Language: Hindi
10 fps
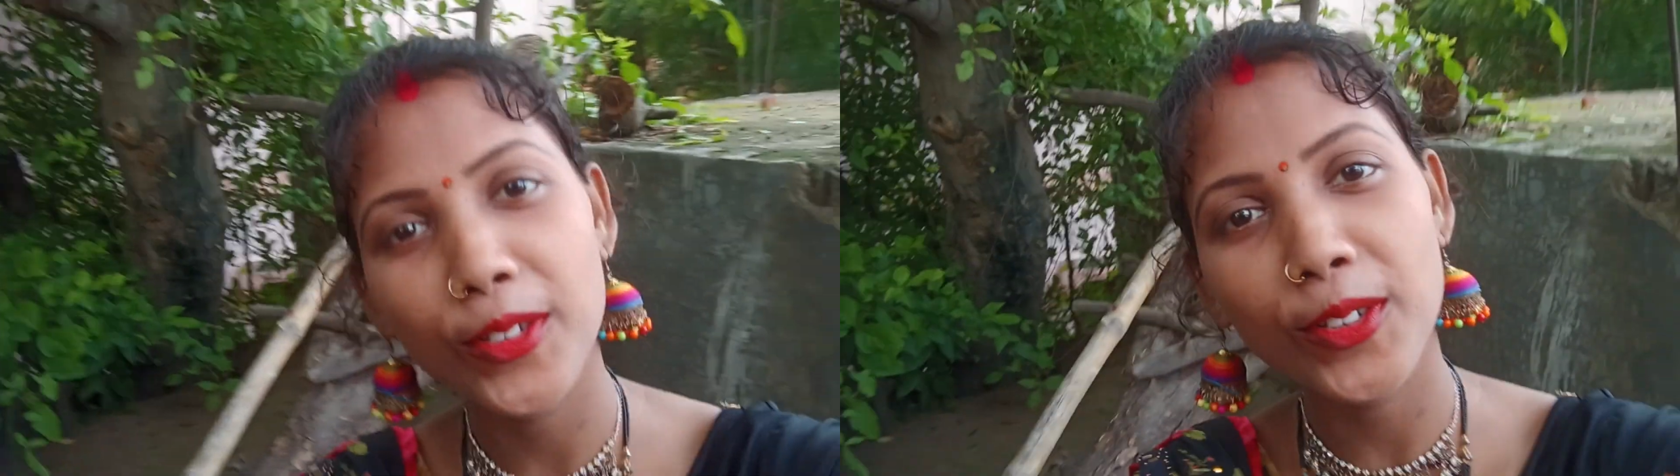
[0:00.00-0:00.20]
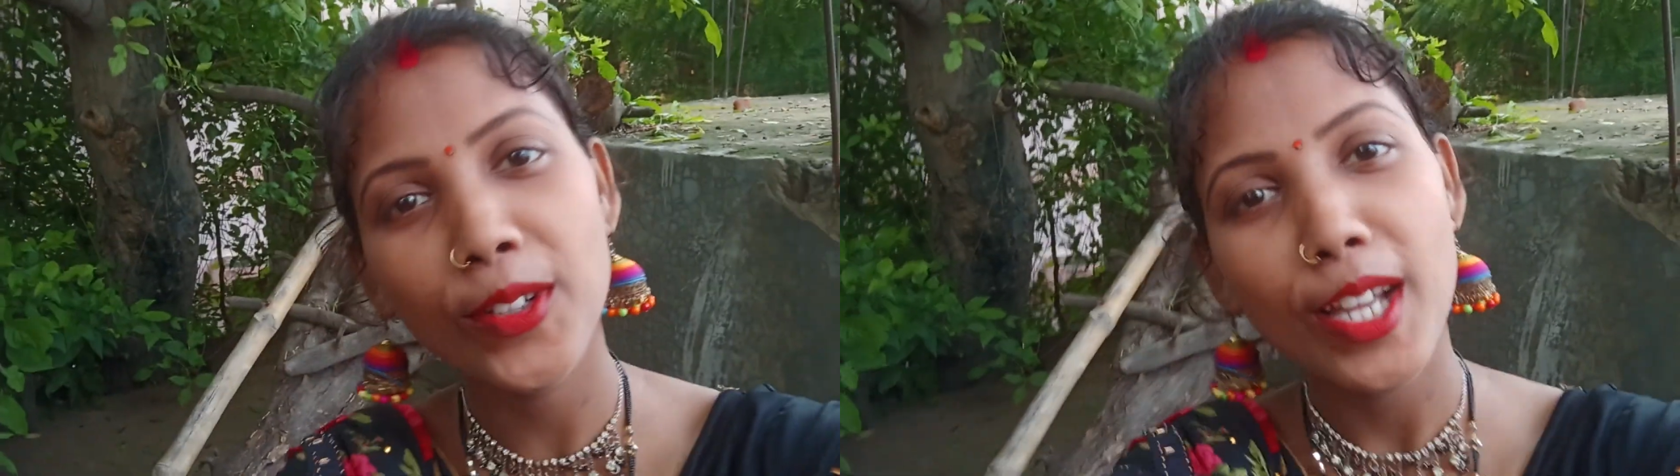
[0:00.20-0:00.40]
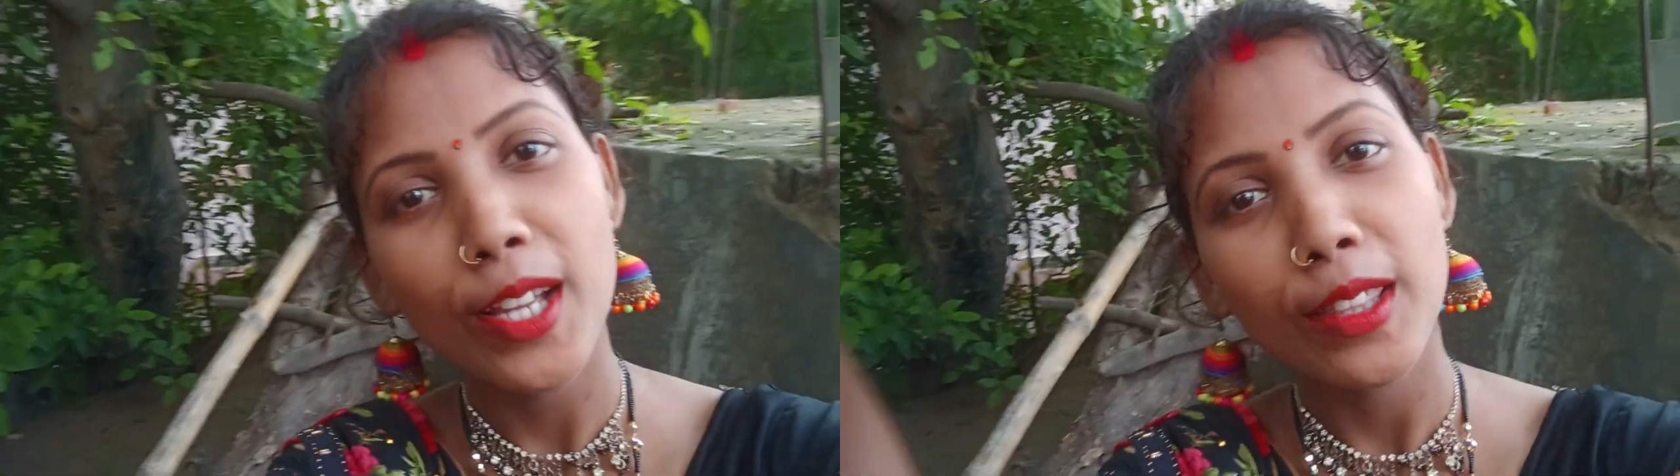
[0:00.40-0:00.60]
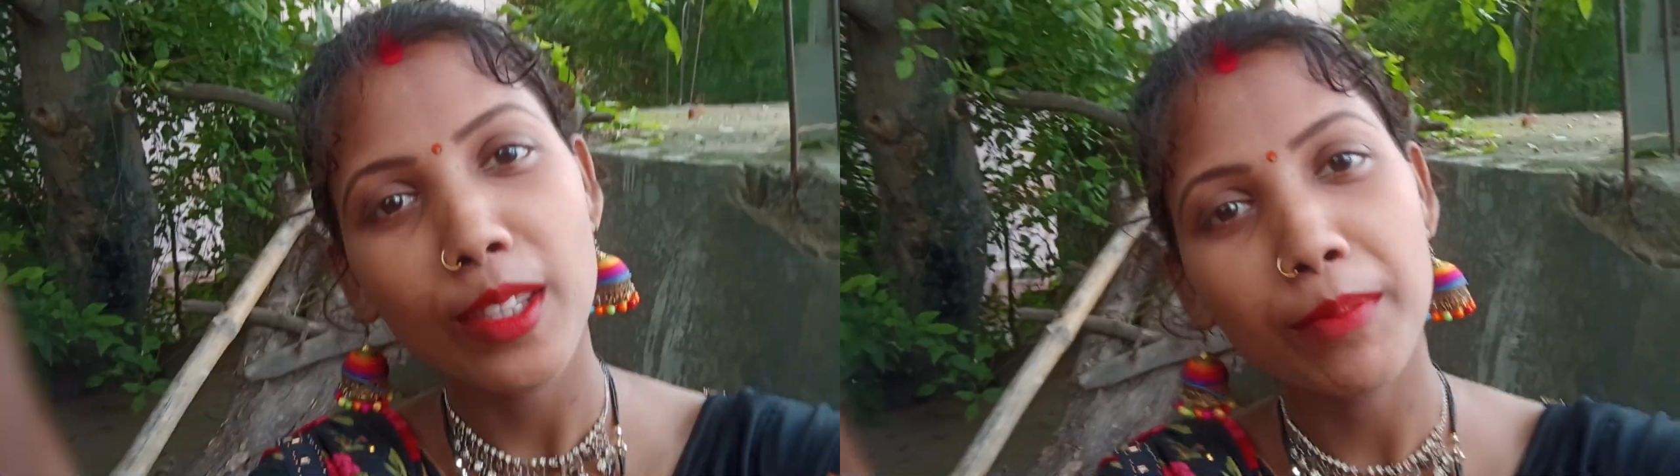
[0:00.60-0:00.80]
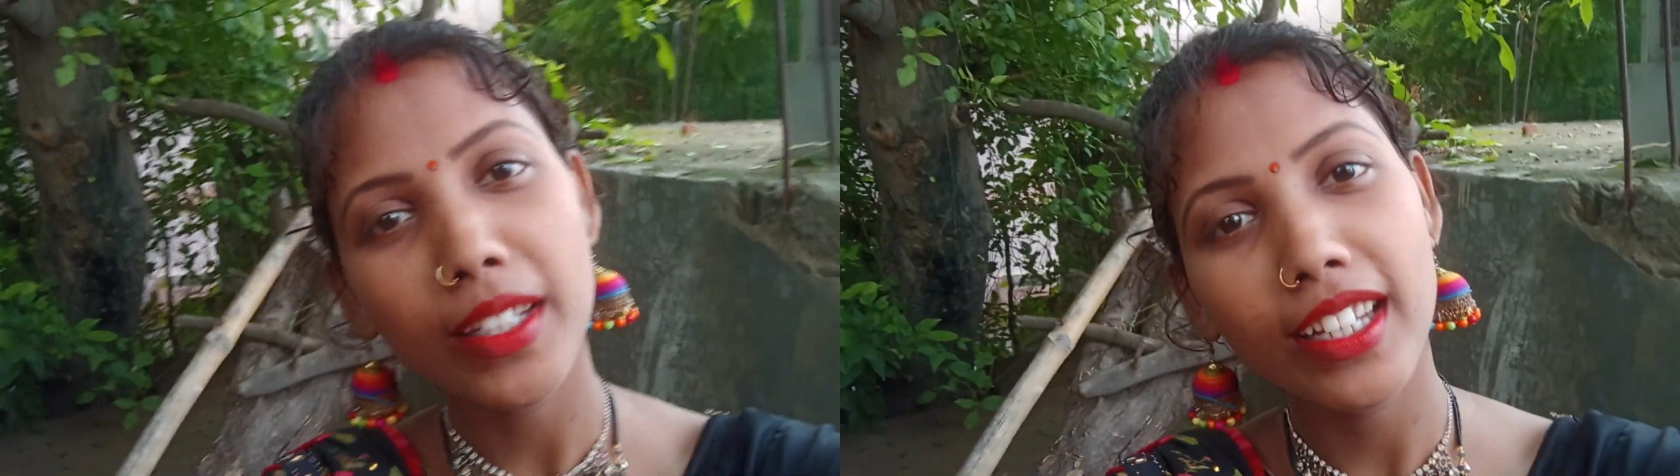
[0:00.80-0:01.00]
को
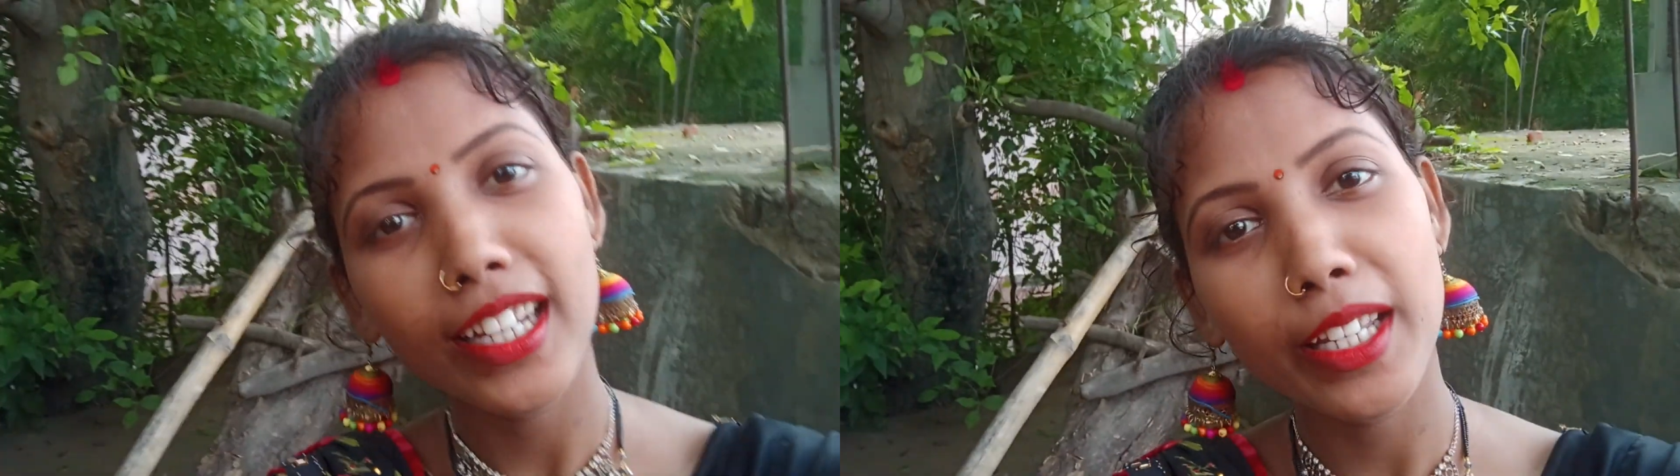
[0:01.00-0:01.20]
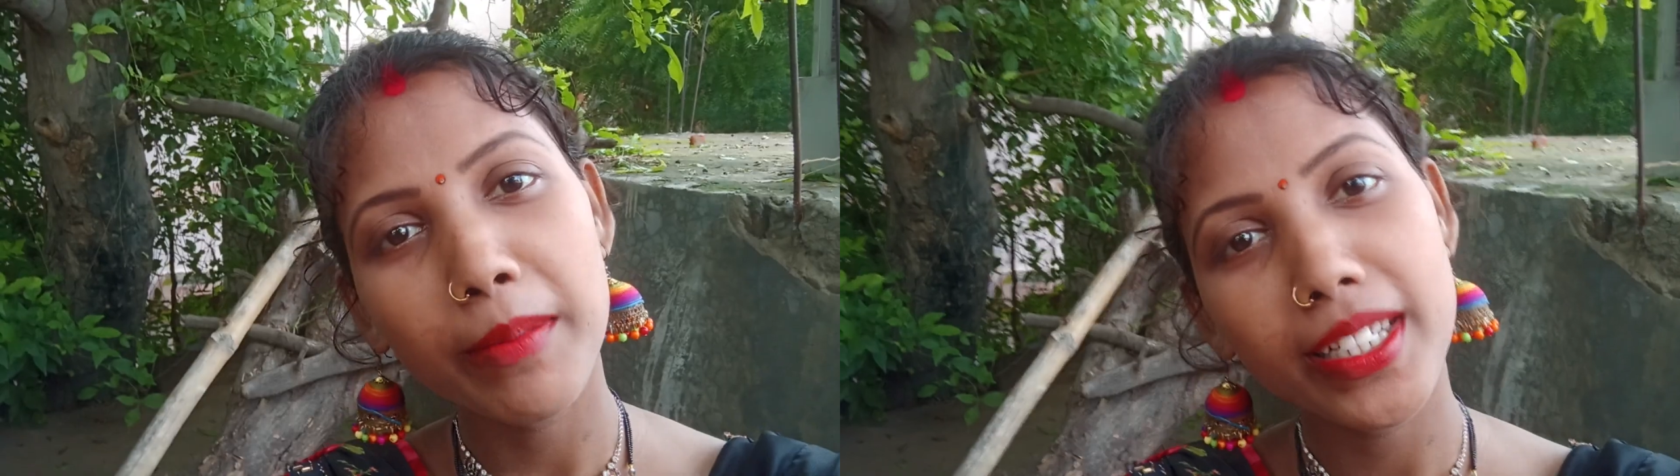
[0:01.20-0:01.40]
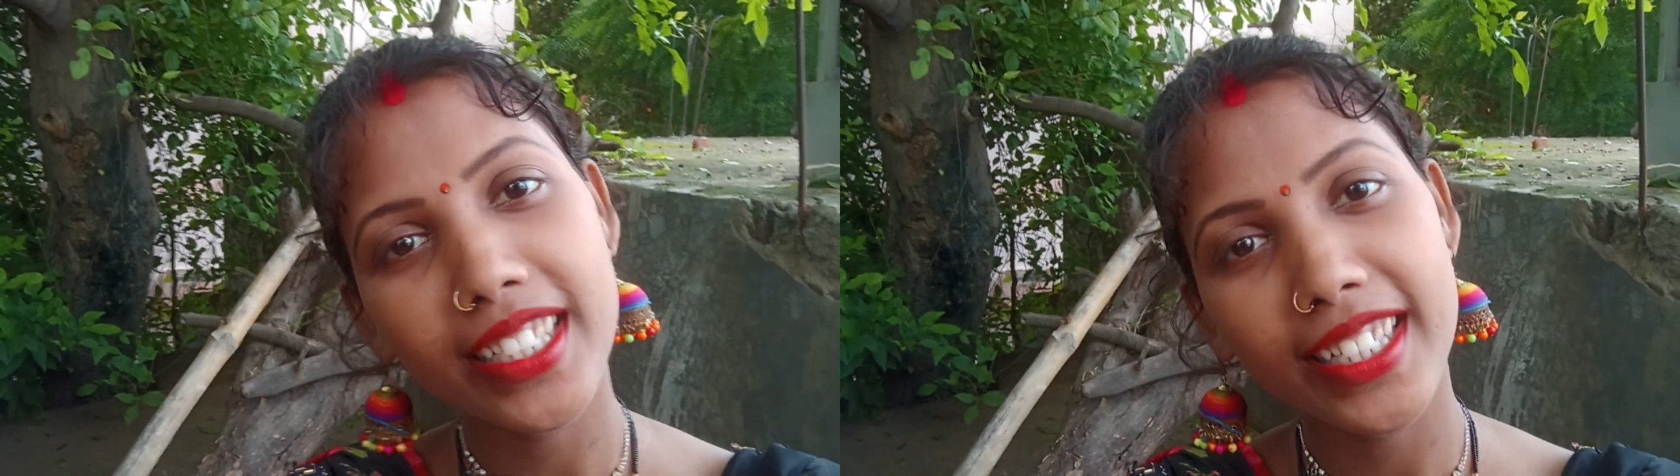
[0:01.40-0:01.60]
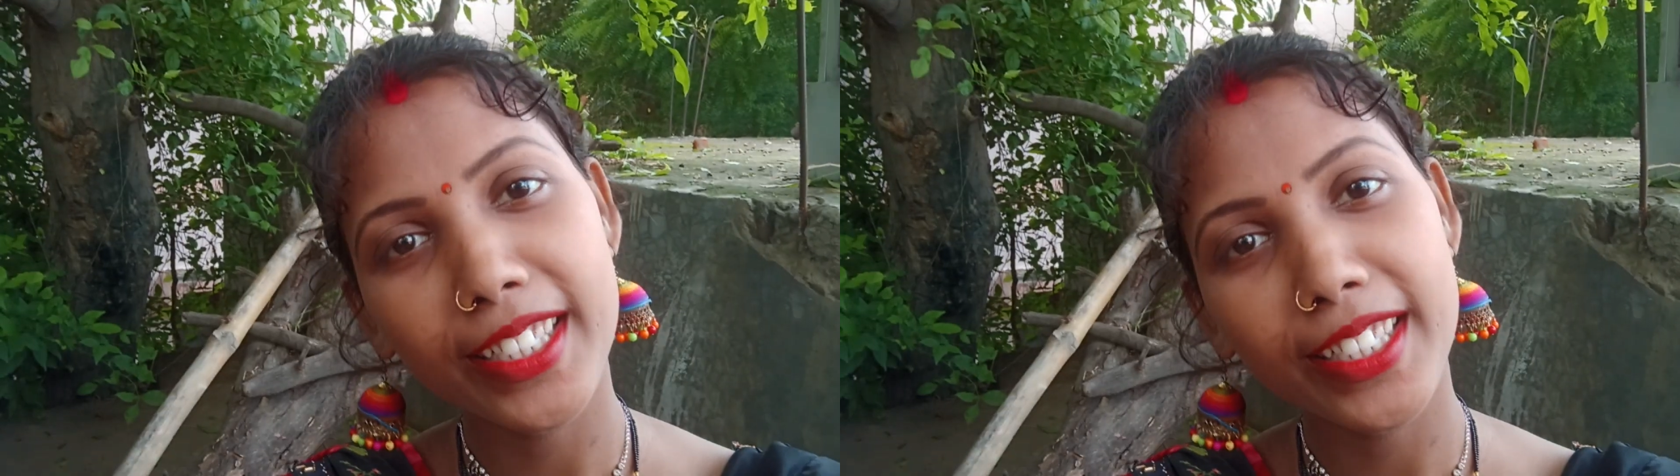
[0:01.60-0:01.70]
तब तक के लिए बने